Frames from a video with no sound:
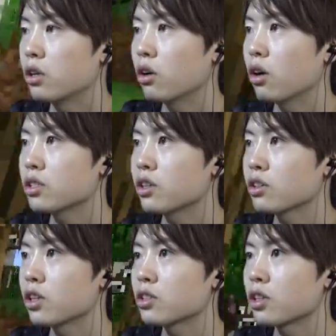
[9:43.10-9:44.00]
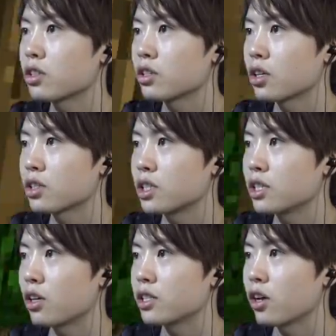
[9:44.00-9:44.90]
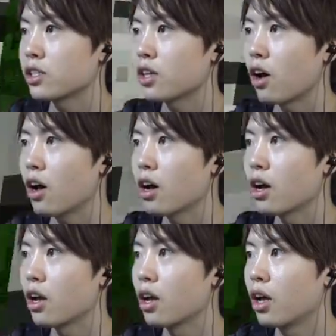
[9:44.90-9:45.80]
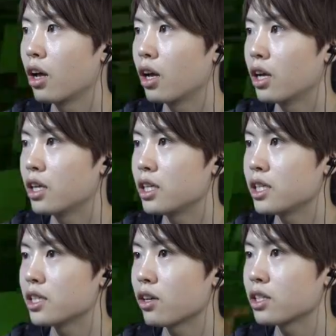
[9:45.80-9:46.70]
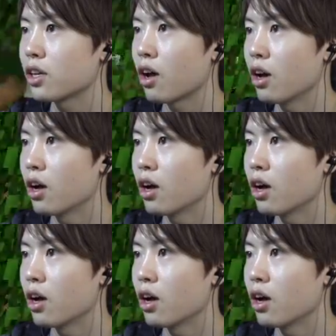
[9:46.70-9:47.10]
よしよしよしよしよしよしいいぞいいぞいいぞいいぞいいぞ